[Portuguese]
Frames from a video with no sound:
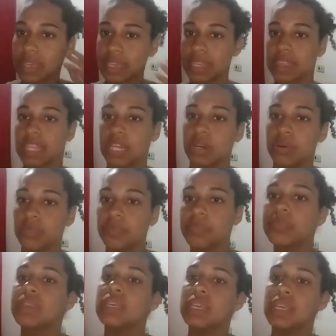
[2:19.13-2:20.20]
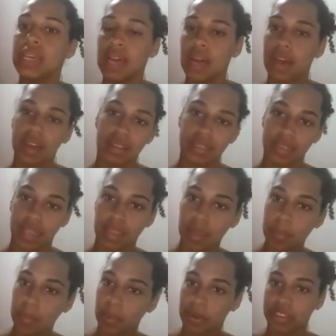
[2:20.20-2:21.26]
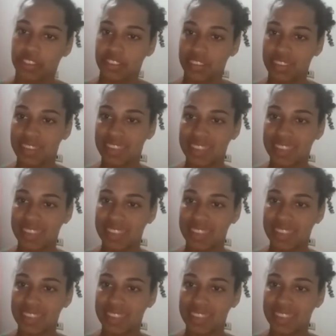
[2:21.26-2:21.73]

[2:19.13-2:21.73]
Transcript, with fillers: Então, até depois.